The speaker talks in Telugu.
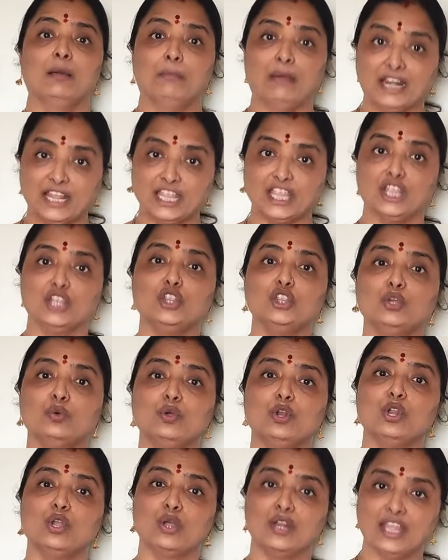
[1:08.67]
మన
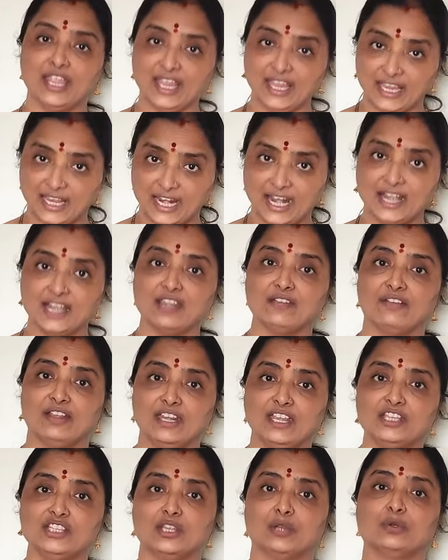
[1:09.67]
హిందువుల్లోనే
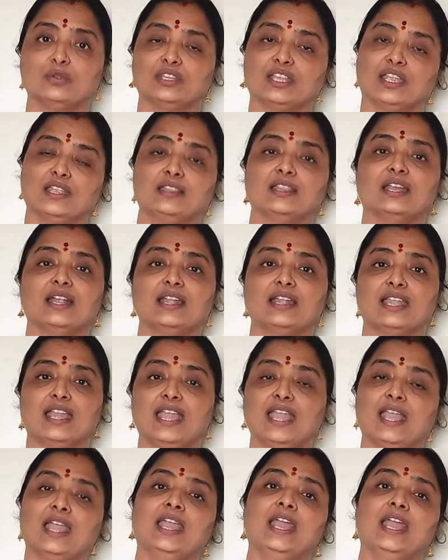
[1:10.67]
ఇలాంటివన్నీ జరుగుతాయి ఎందుకంటే